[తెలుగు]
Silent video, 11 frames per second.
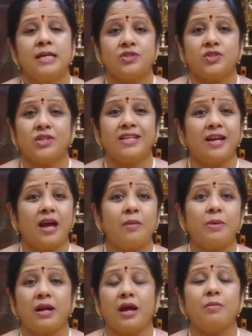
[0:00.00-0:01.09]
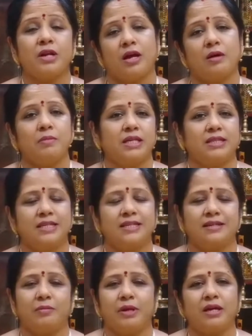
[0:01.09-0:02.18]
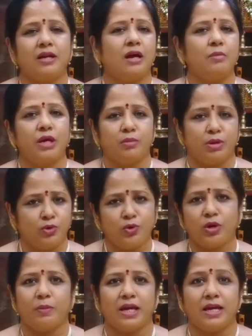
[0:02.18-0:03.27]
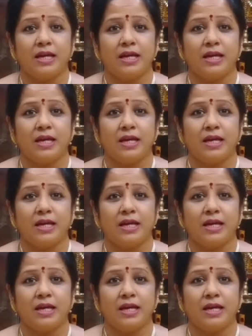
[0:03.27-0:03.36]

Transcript: శ్రీరామ రామ రామేతి రవే రామే మనోరమే